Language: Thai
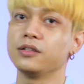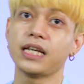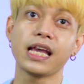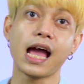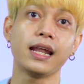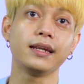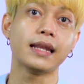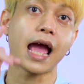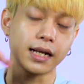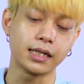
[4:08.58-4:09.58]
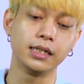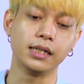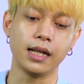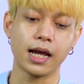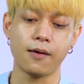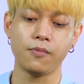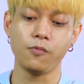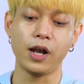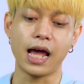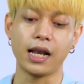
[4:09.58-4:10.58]
เราใช้งานได้นานขึ้นนะครับ
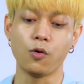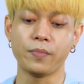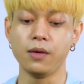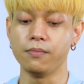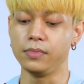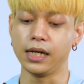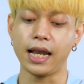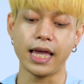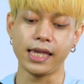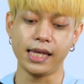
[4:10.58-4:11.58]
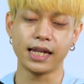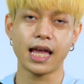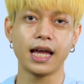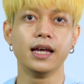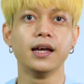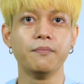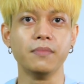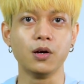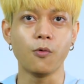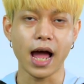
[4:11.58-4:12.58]
เวลาเราพิมพ์หรืออะไรอย่างนี้นะฮะ
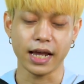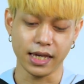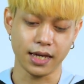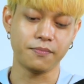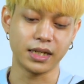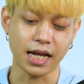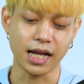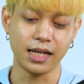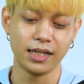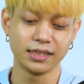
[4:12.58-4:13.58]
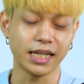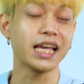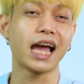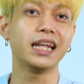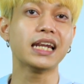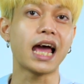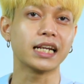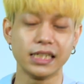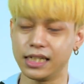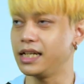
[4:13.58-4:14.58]
มือวางเงี้ยมันจะใช้งานได้นาน
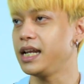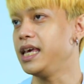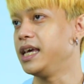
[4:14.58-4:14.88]
ขึ้นนั่นเอ